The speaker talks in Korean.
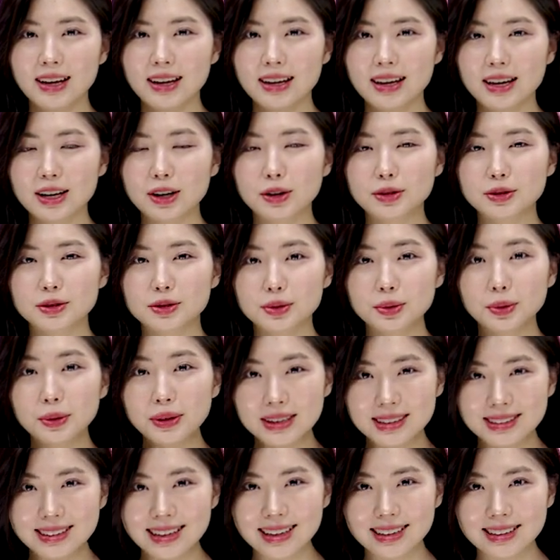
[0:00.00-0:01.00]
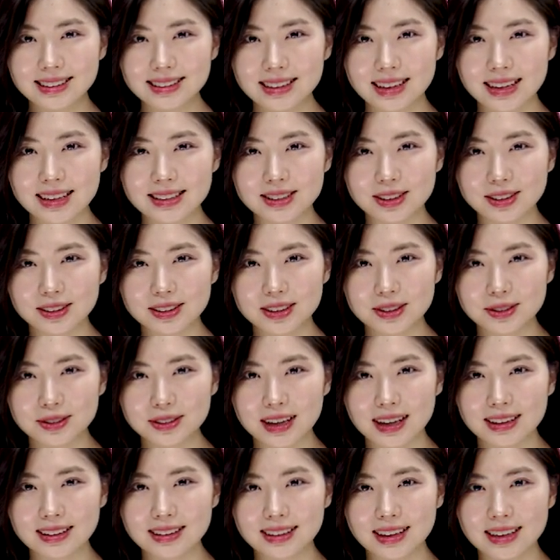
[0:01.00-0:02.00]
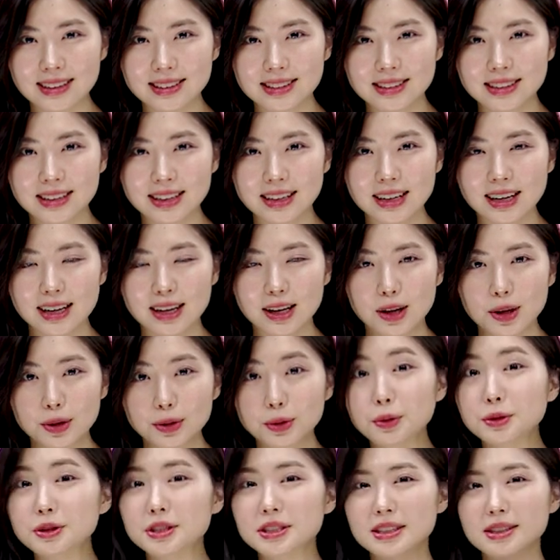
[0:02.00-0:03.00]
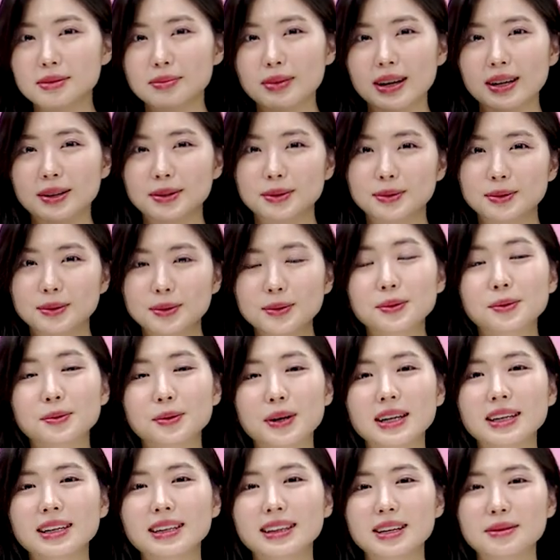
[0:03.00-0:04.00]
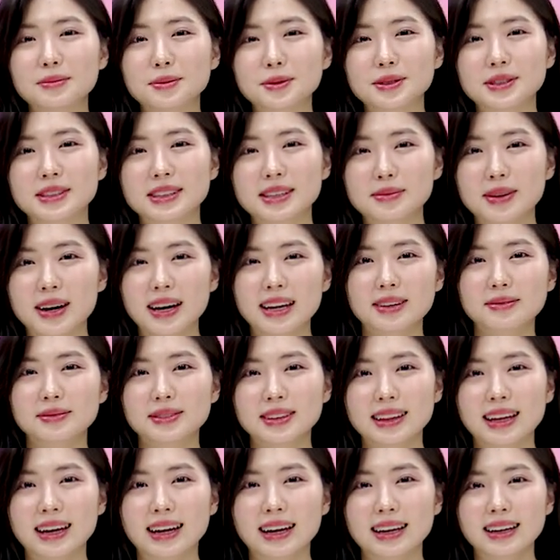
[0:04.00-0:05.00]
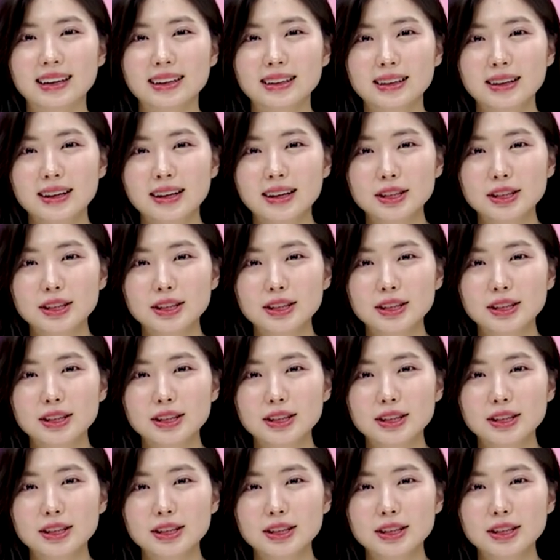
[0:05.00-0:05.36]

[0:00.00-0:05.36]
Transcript: 해커 스토익 사이트에서 이용 가능하시니까 놓치지 말고 꼭 확인해 보시기 바랍니다.